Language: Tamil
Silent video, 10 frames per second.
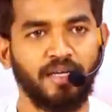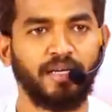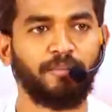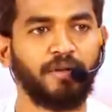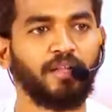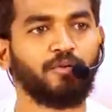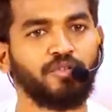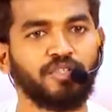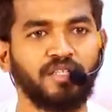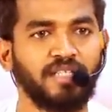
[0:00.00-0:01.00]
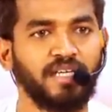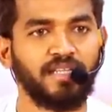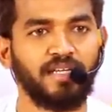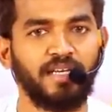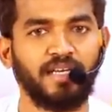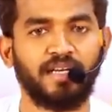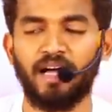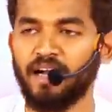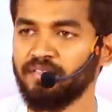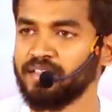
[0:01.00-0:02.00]
எப்படியாவது கொஞ்சம் நெஞ்சம் ஏற்றுக்கிறீங்க
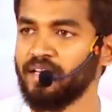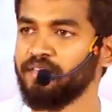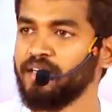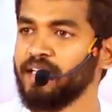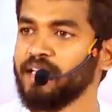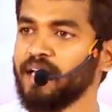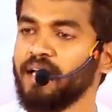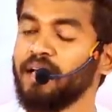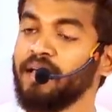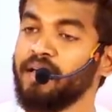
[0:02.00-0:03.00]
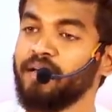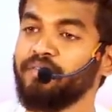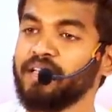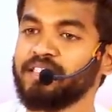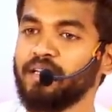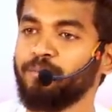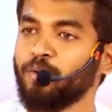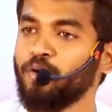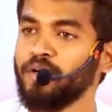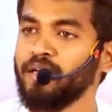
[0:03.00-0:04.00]
நான்வெஜ்லாம் விட்டுட்டிங்கன்னா வெஜ்ஜில்
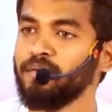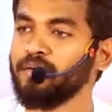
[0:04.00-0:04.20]
ப்ரோட்டீன்